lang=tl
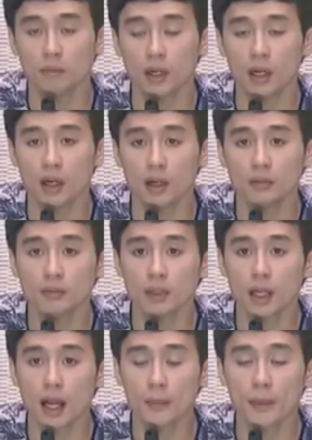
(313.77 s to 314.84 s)
Ma
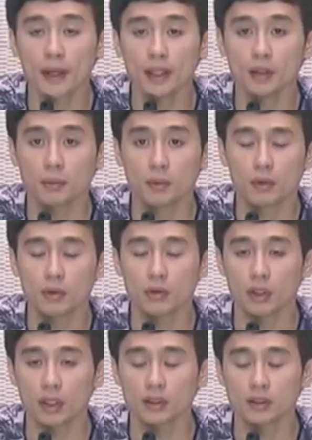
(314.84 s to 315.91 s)
magagabayan niyo po
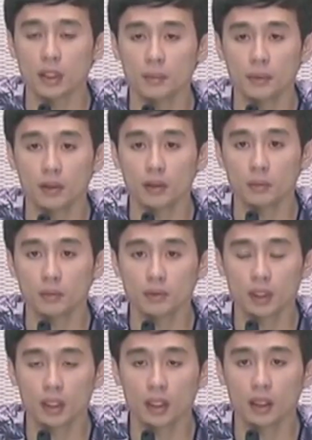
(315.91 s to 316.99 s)
ako. Kaya sinabi ko rin po
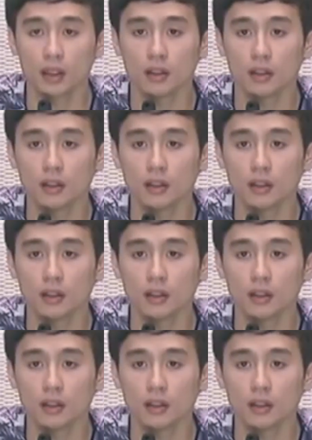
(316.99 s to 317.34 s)
talaga.